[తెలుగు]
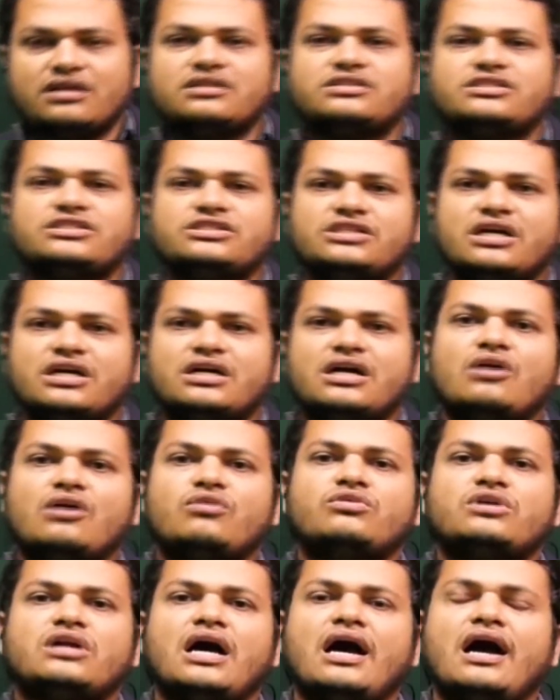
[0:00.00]
ఇచ్చిందే
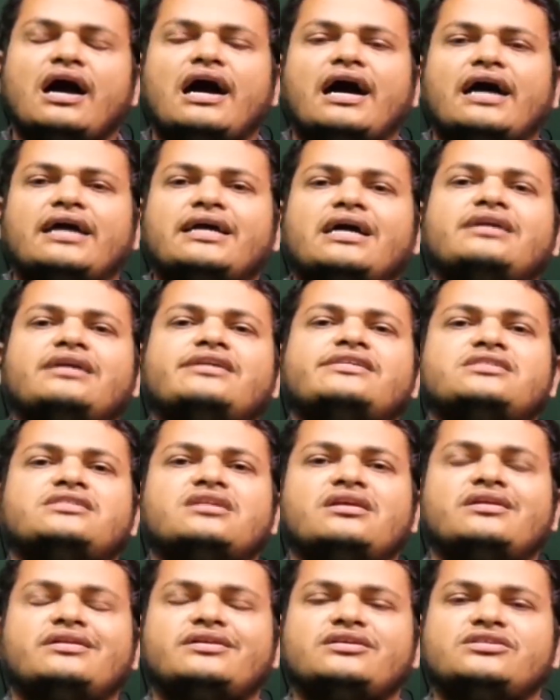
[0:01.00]
కాకుండా ఆయా
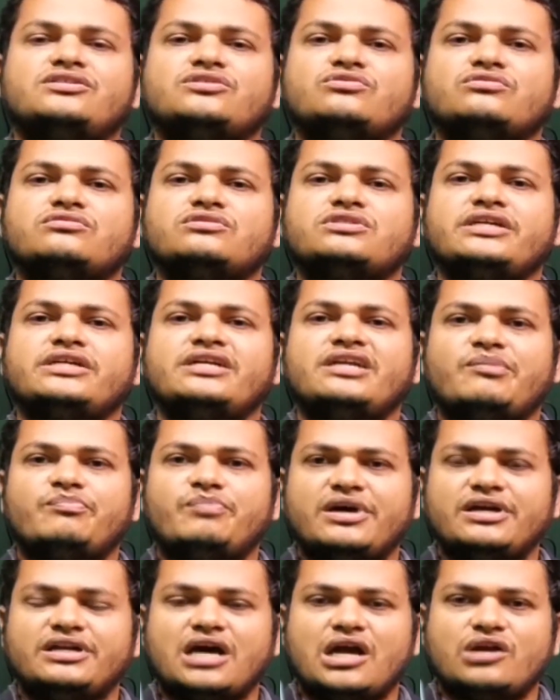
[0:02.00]
డిస్టిలరీస్ నుంచి
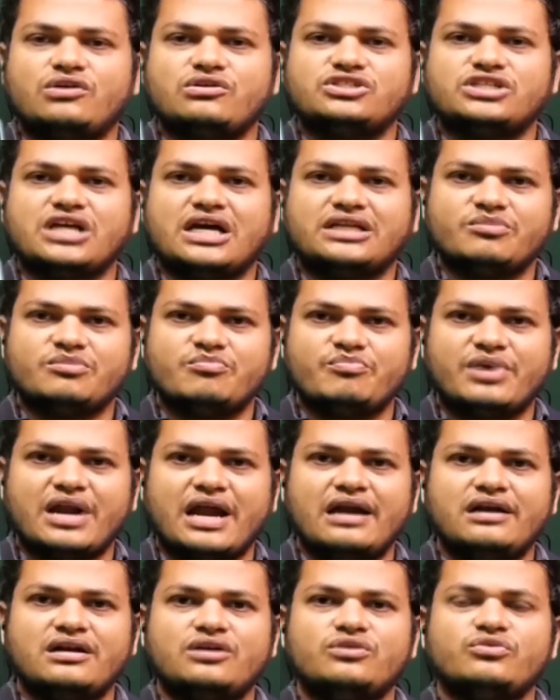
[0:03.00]
డెబ్బై నాలుగు శాతం
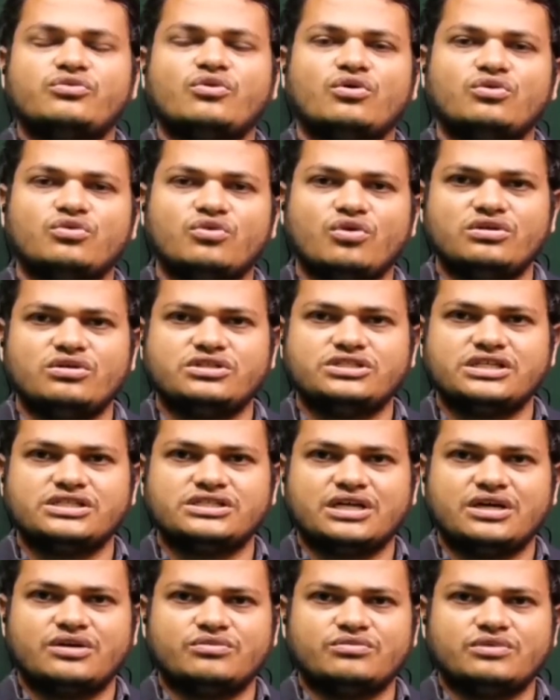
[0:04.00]
బ్రాండ్లను కొనుగోలు
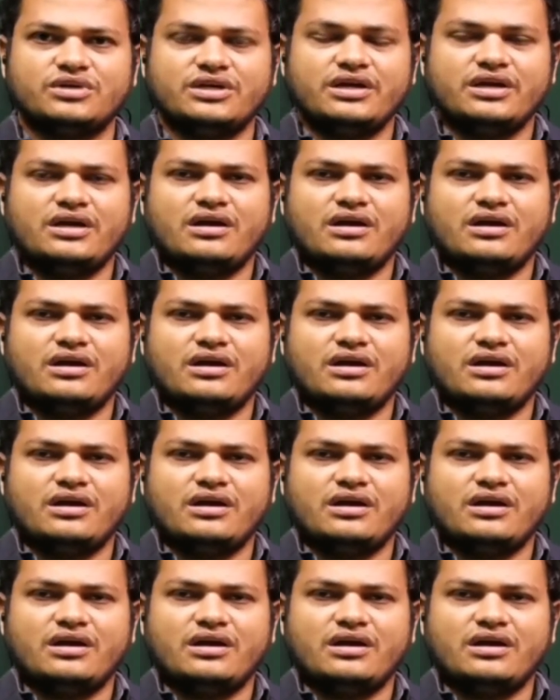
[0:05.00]
చేశారు